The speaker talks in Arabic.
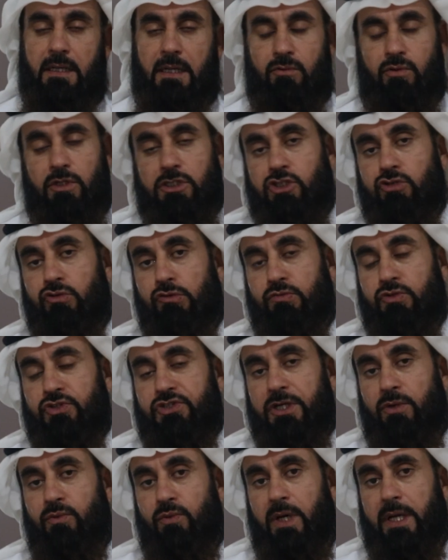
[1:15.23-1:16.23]
الوجه
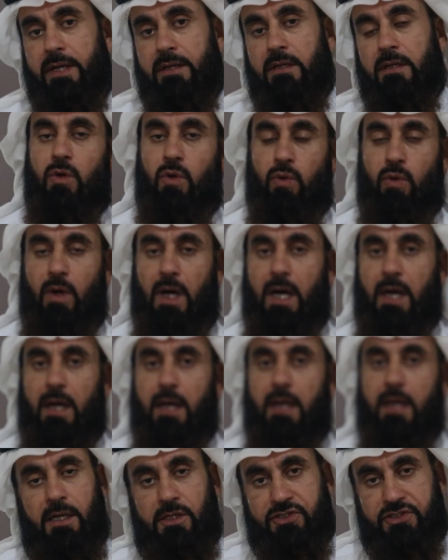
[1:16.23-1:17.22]
المزور هو
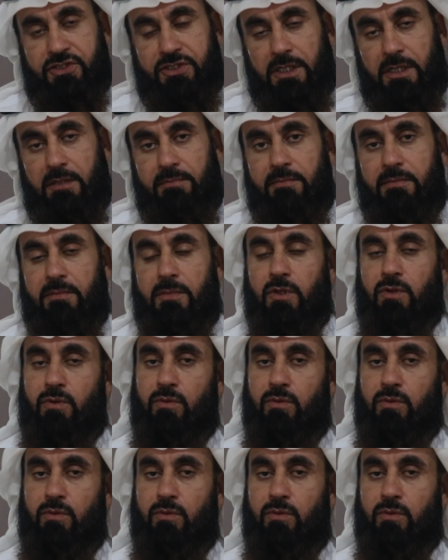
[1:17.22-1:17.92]
السلم